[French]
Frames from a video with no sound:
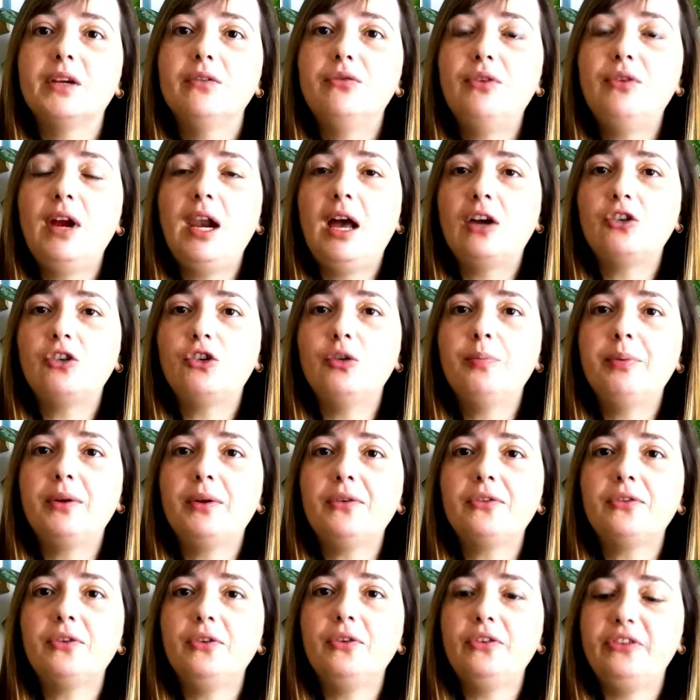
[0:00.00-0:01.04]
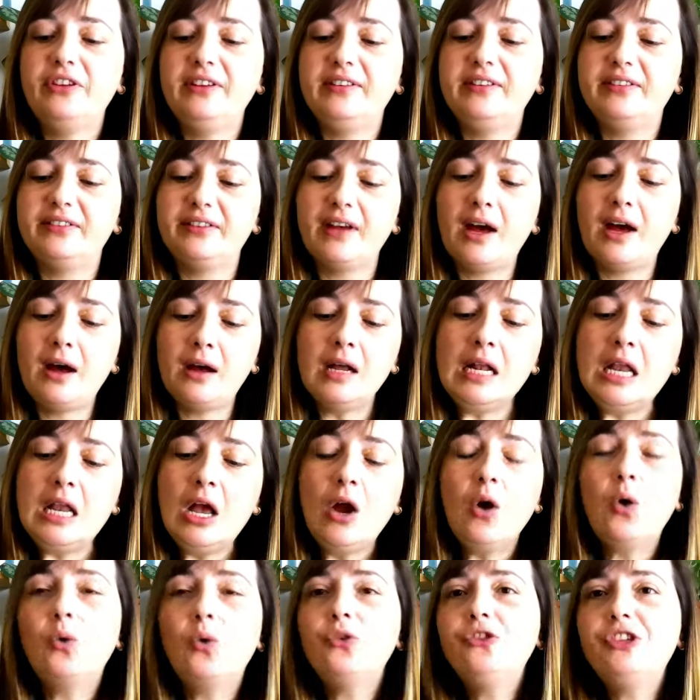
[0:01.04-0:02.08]
Voilà, je pense que c'est ça.
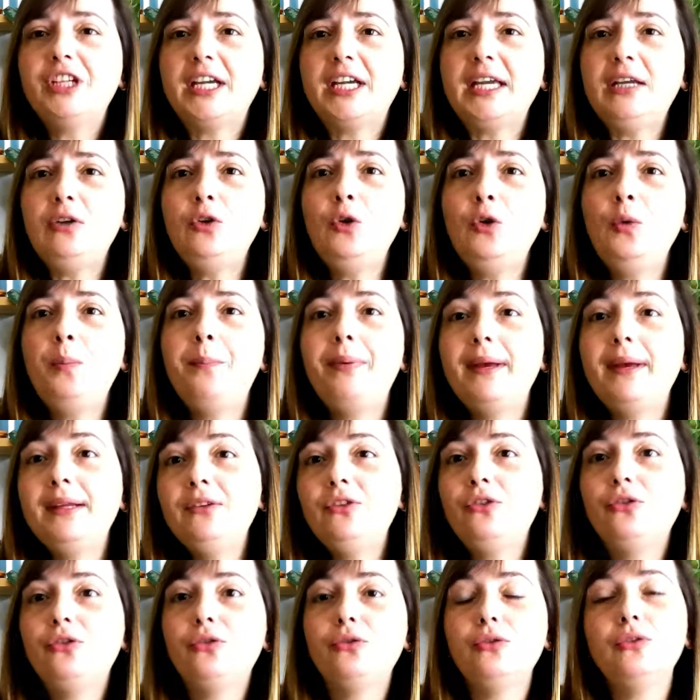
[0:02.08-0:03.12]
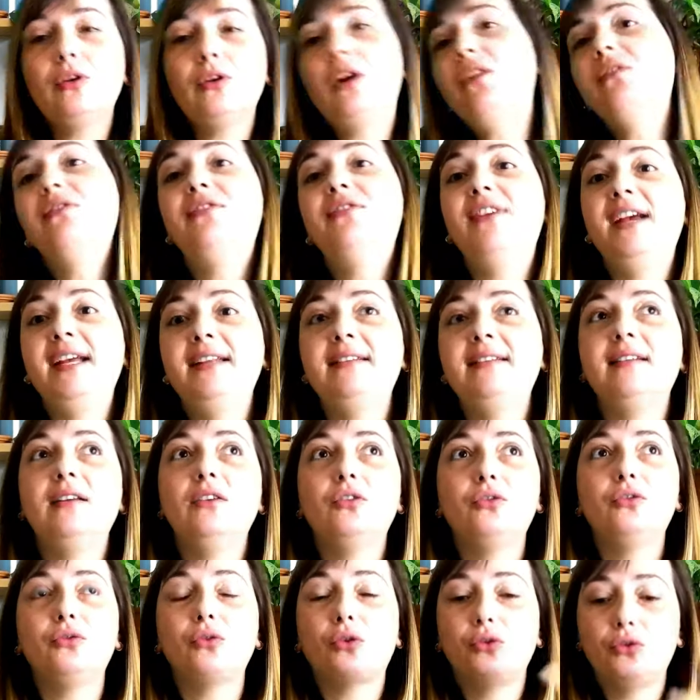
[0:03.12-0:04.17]
On dirait une peinture, en fait,
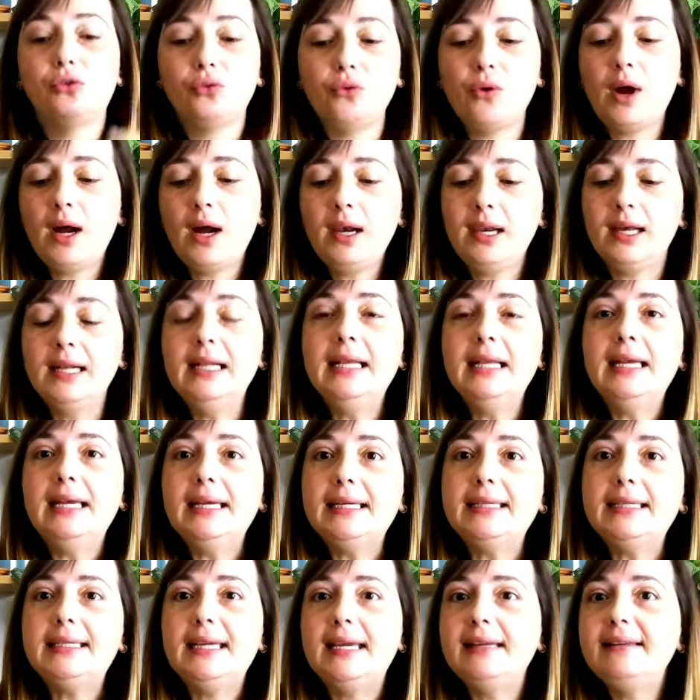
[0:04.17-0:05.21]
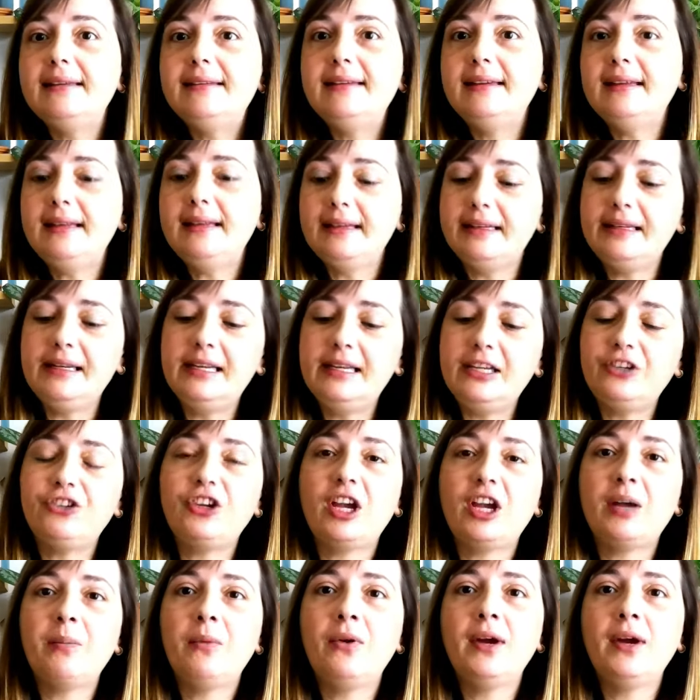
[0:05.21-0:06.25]
sur toile, qui a été
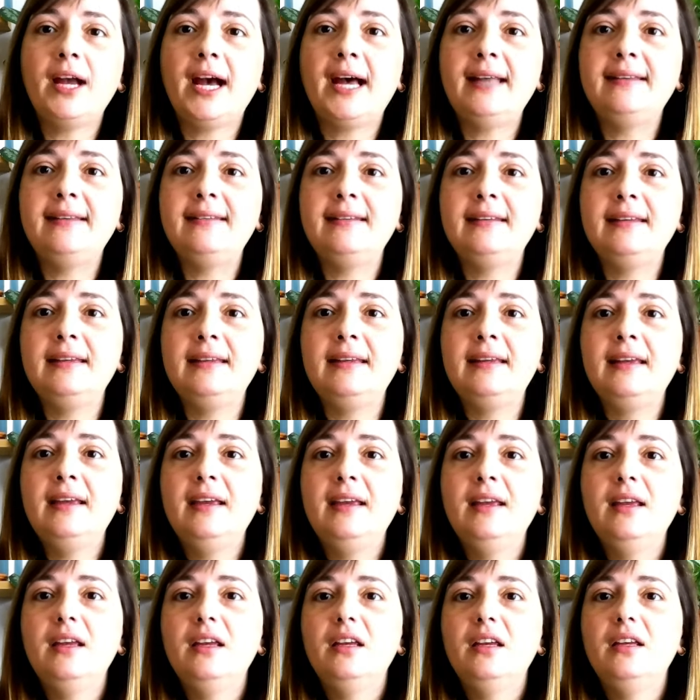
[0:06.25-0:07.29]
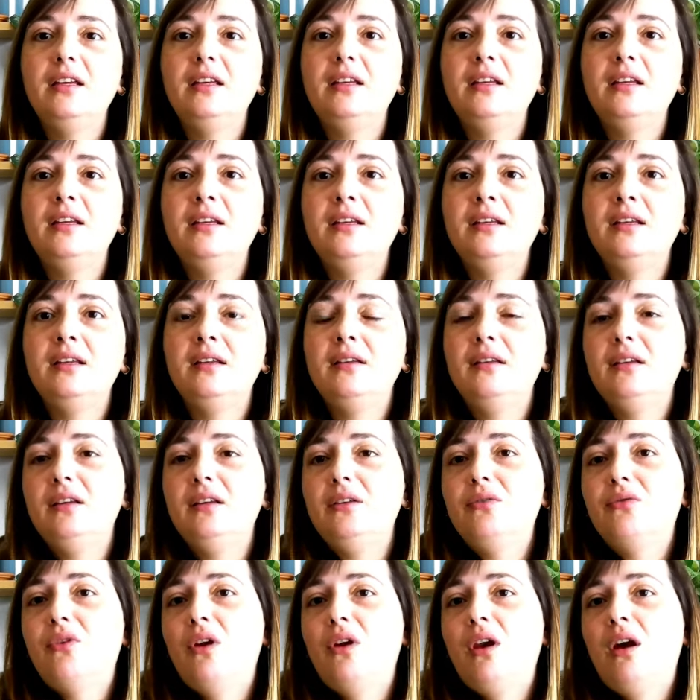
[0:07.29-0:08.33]
légèrement grattée. Et,
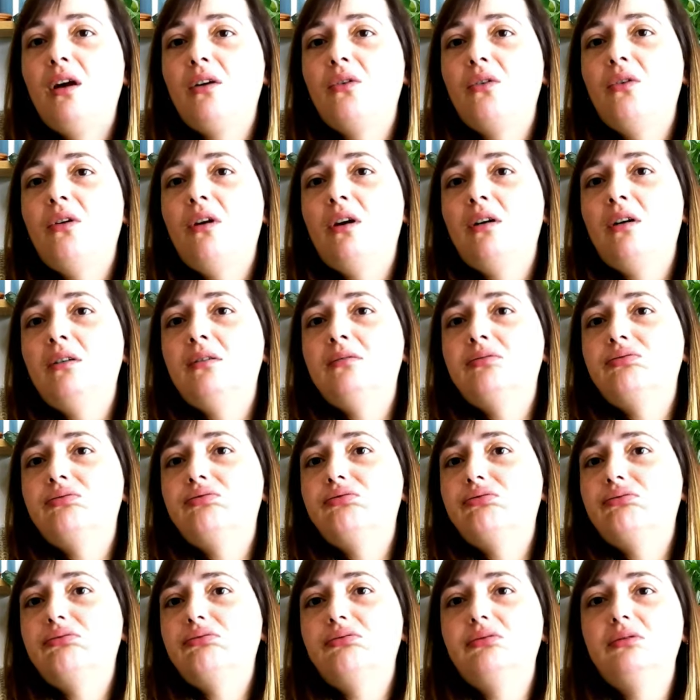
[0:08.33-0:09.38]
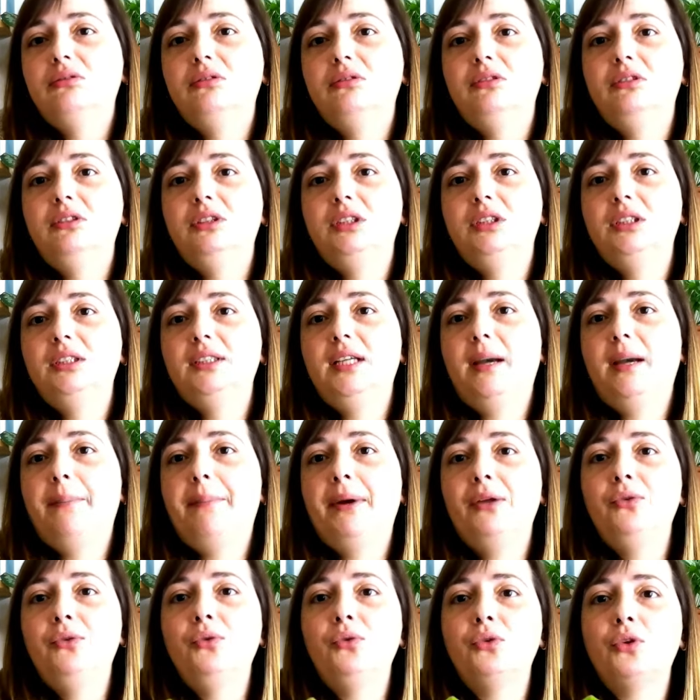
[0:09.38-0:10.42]
voilà, quoi. Il n'y a
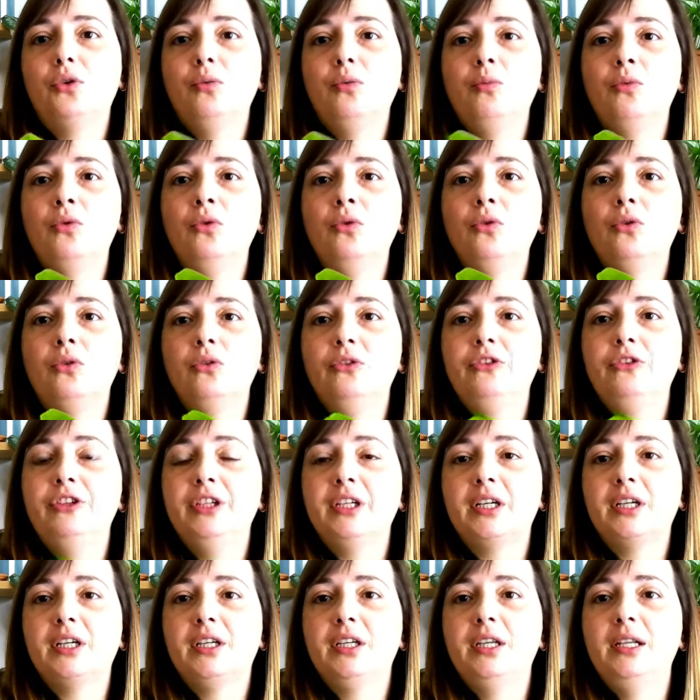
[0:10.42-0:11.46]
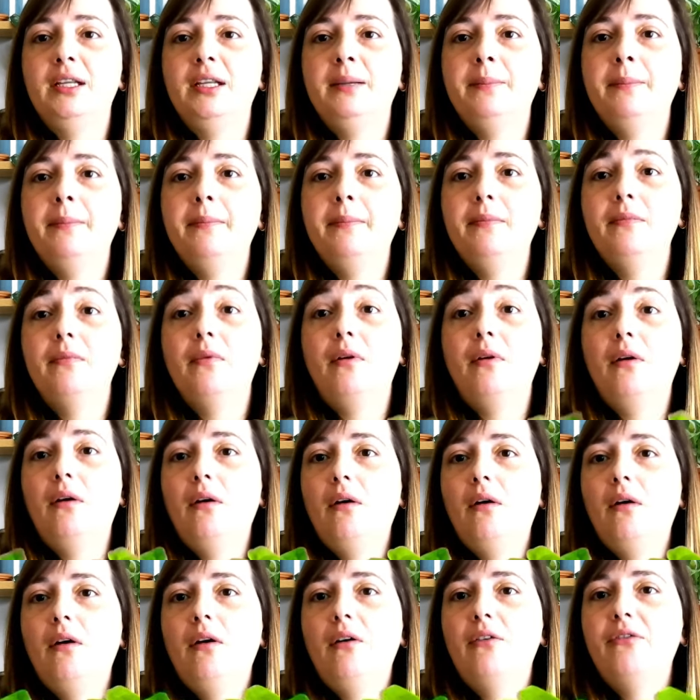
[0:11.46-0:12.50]
pas d'autre mot que dire qu'il est
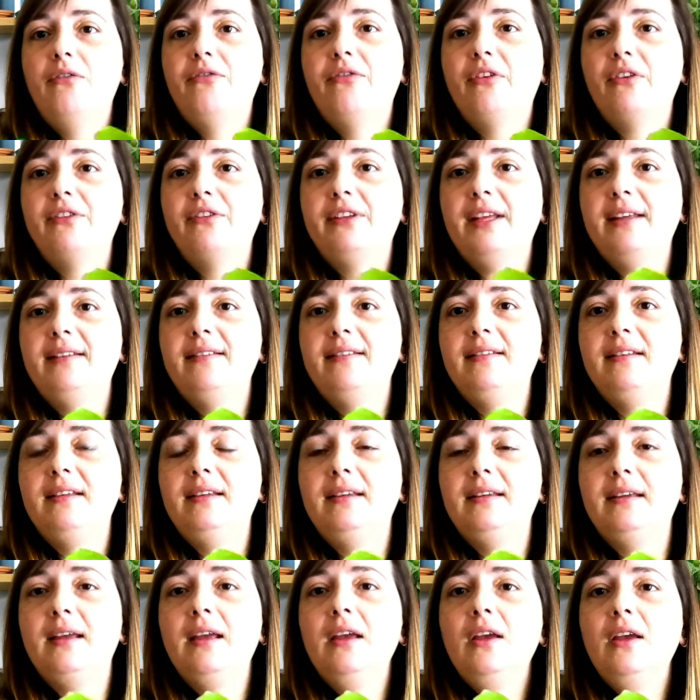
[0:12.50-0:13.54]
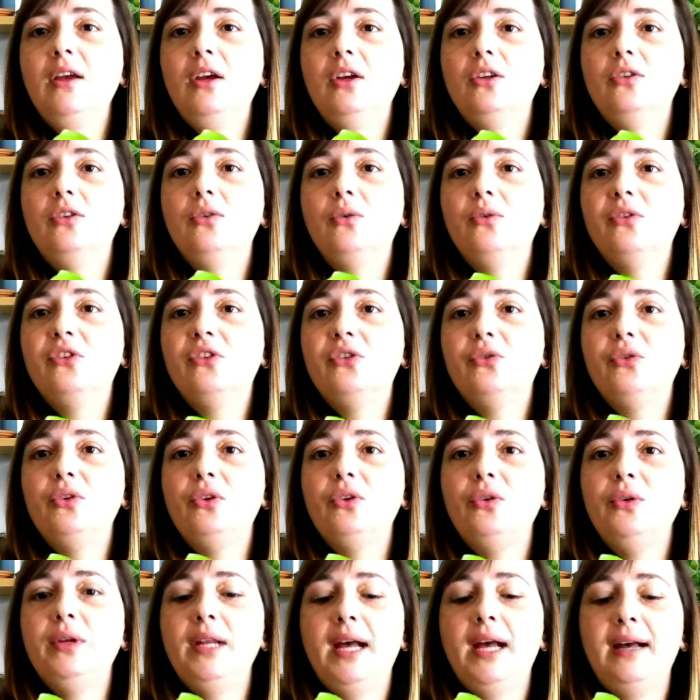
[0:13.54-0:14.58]
fantastique. Donc
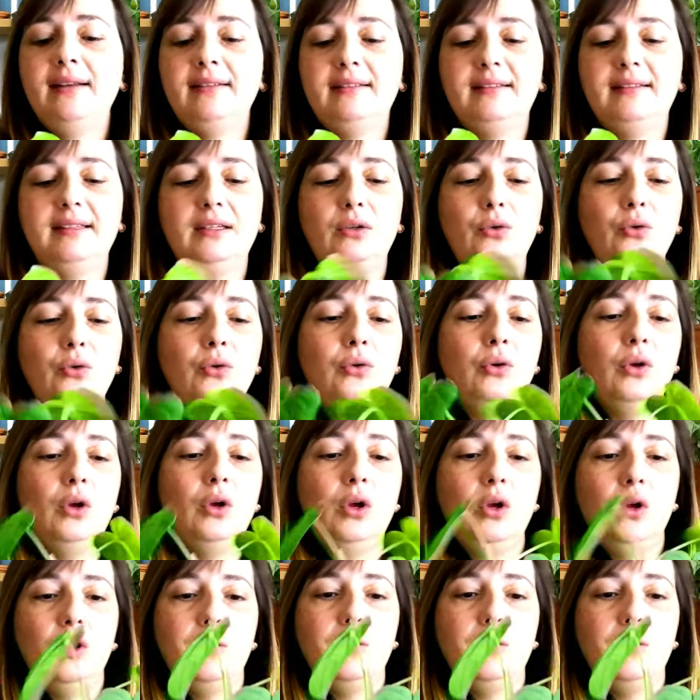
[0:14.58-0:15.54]
celui-là, c'est le